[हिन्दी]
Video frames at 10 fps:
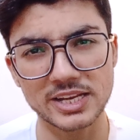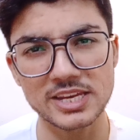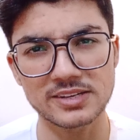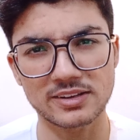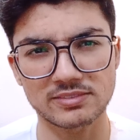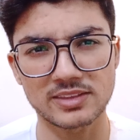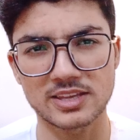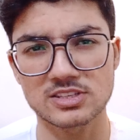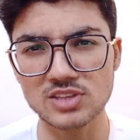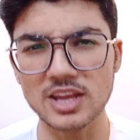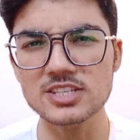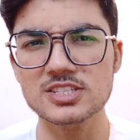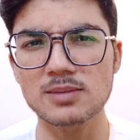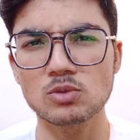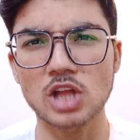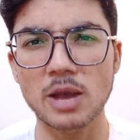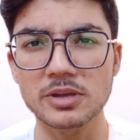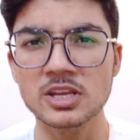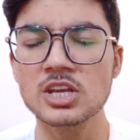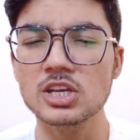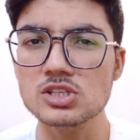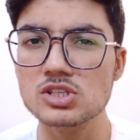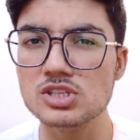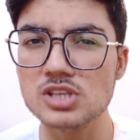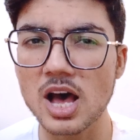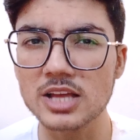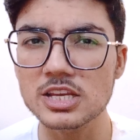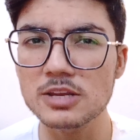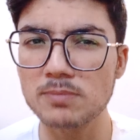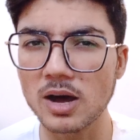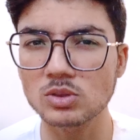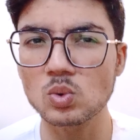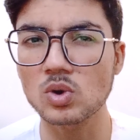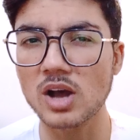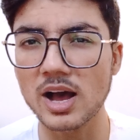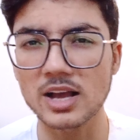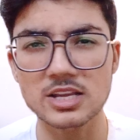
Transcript: यकीन रखते हैं साइंस के मुताबिक इन सारी बातों का